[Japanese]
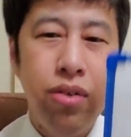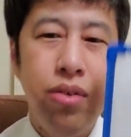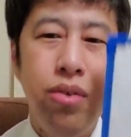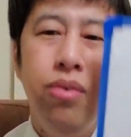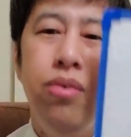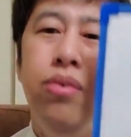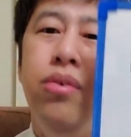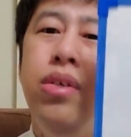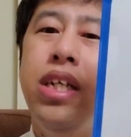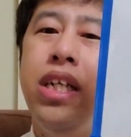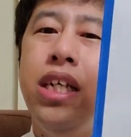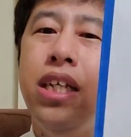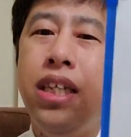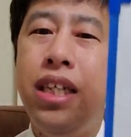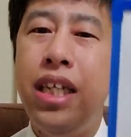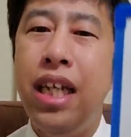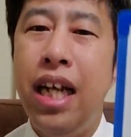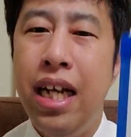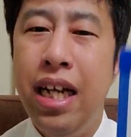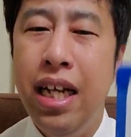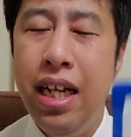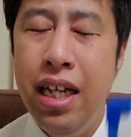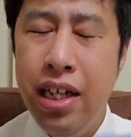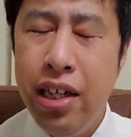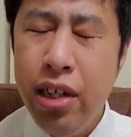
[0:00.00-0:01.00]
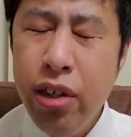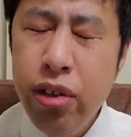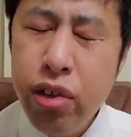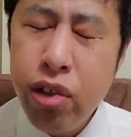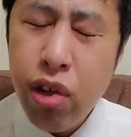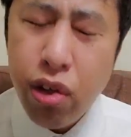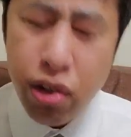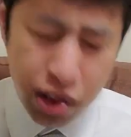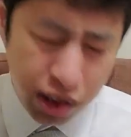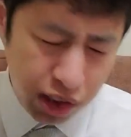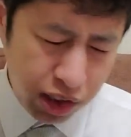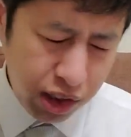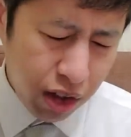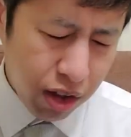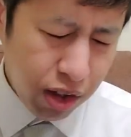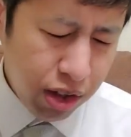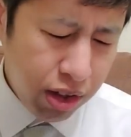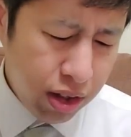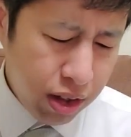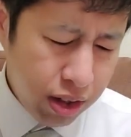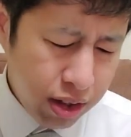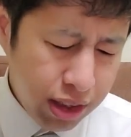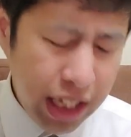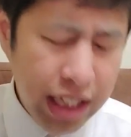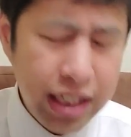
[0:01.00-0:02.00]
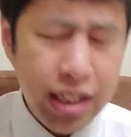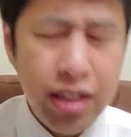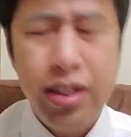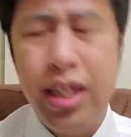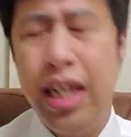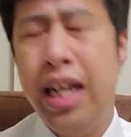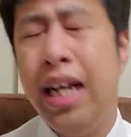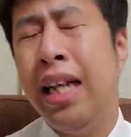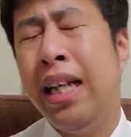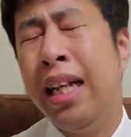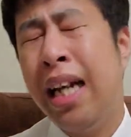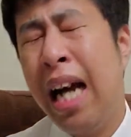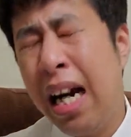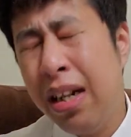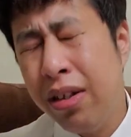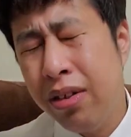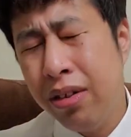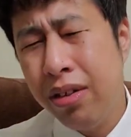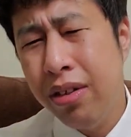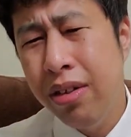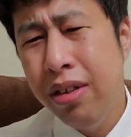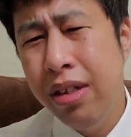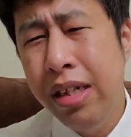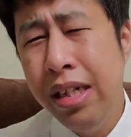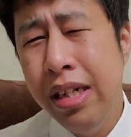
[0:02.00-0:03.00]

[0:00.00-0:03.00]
雰囲気って入力するよ。テストだ書く。